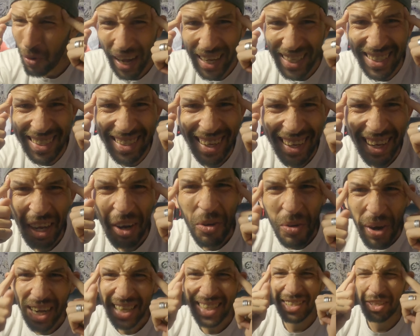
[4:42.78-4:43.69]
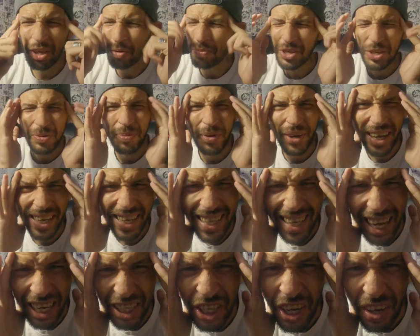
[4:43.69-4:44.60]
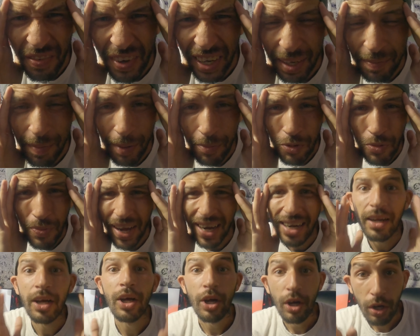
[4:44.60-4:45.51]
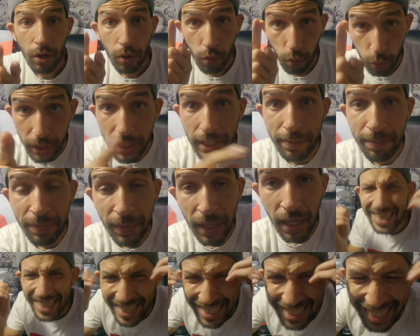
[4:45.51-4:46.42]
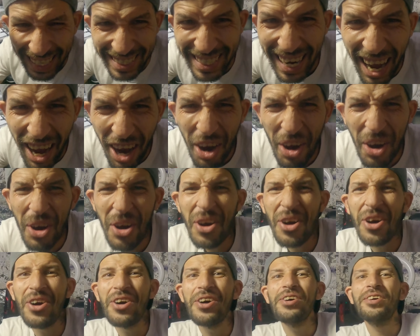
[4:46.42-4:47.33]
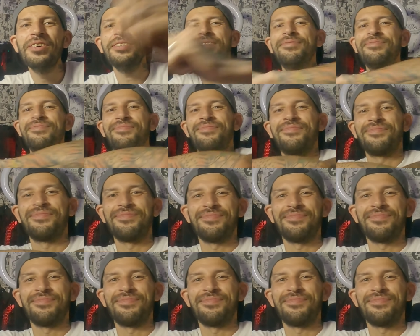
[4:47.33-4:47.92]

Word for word: what What Comment je peux gagner de l'argent avec ma poubelle Oui. Ciao ciao